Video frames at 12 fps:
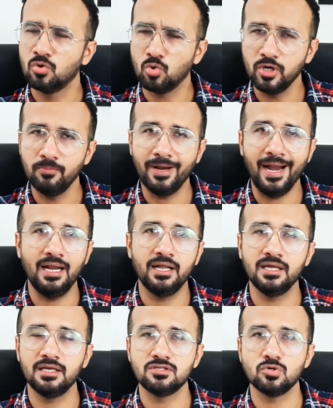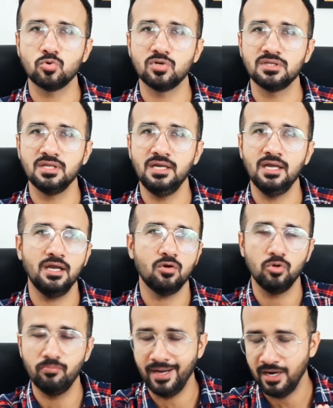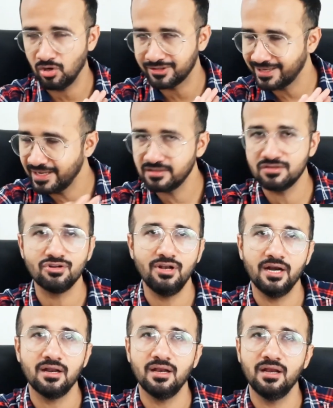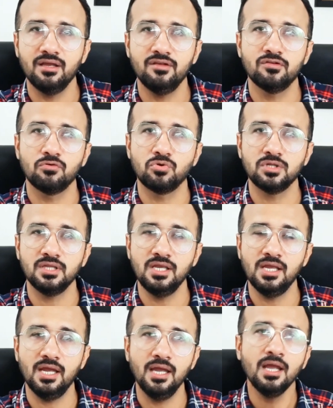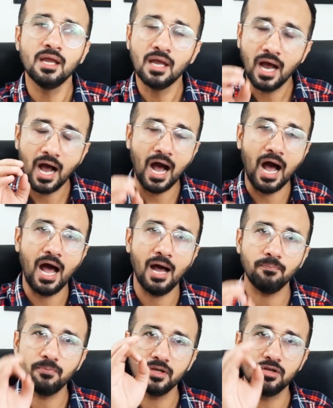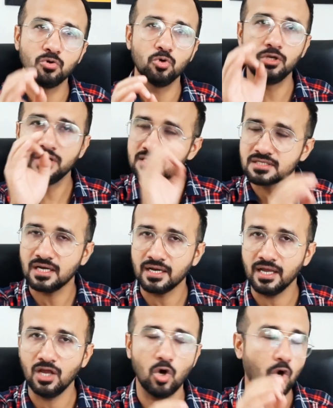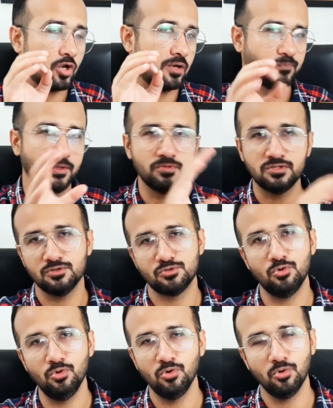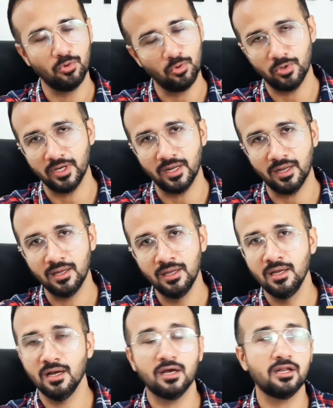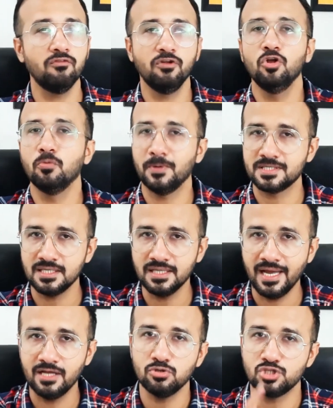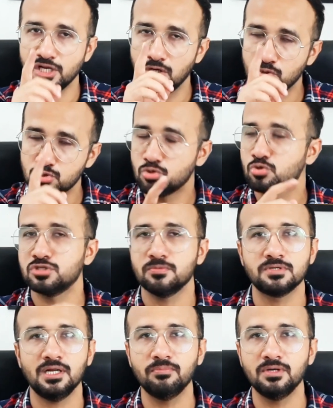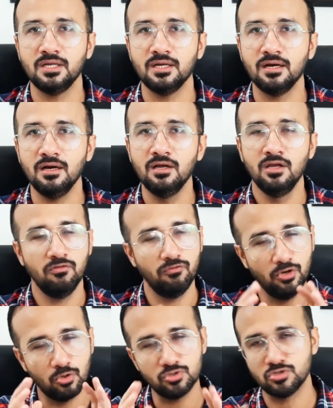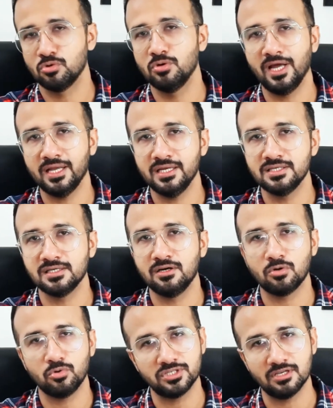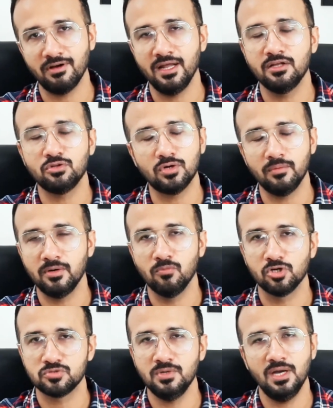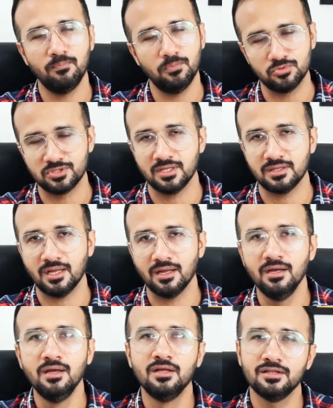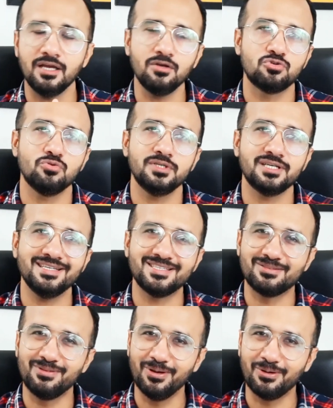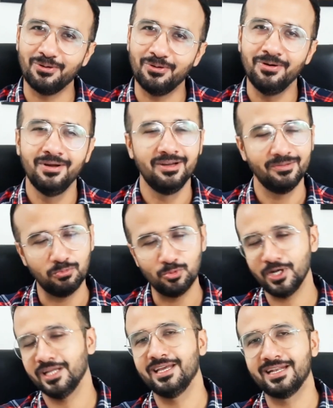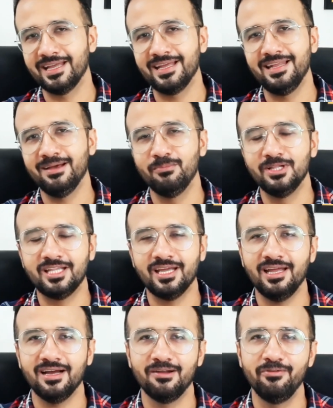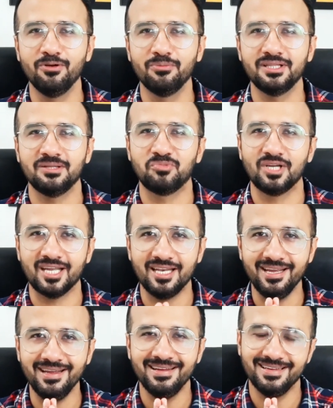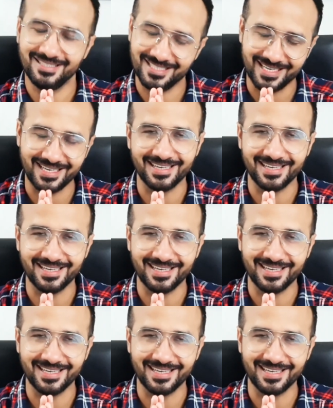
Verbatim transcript: कोई ब्रांड लेने की ज़रूरत नहीं है कोई ब्रांड ऑथराइजेशन लेटर लेने की ज़रूरत नहीं है आप इनको लिस्ट करें और अपने बिजनेस को ग्रो करें अगर ये वीडियो पसंद आया तो चैनल को ज़रूर सब्सक्राइब करिएगा वीडियो को ज़रूर लाइक कीजिएगा और कोई सवाल है तो कमेंट बॉक्स में आप पूछ सकते हैं थैंक यू सो मच गाइस इस वीडियो को पूरा देखने के लिए अब मिलते हैं अगले वीडियो में तब तक के लिए टेक